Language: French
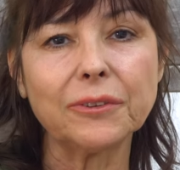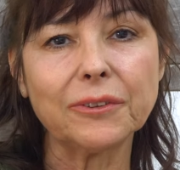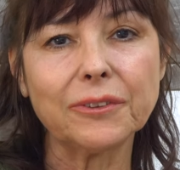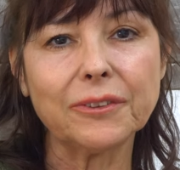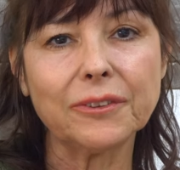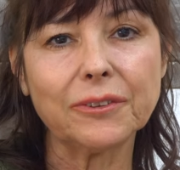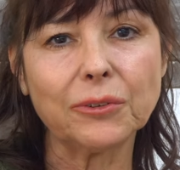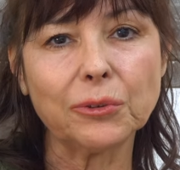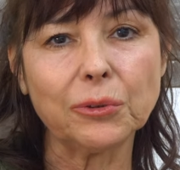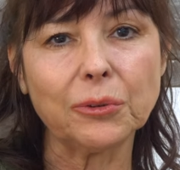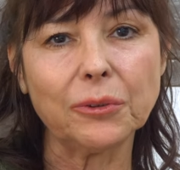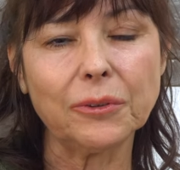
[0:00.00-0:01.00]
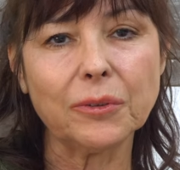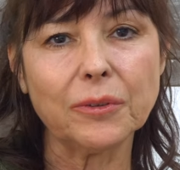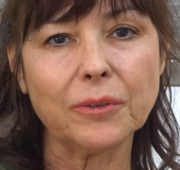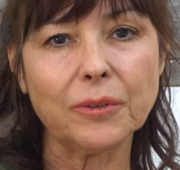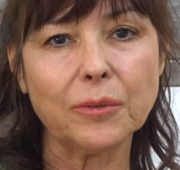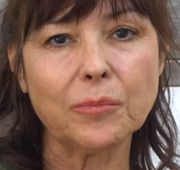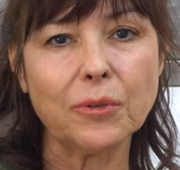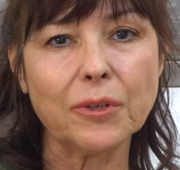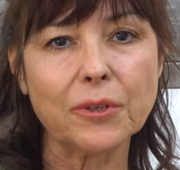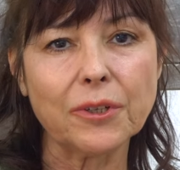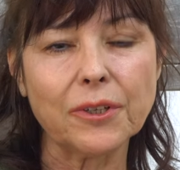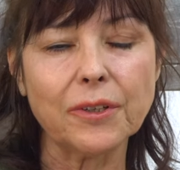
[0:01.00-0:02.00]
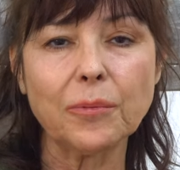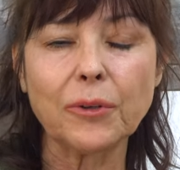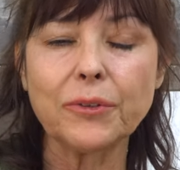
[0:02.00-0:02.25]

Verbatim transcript: euh, on sort, le, boulanger.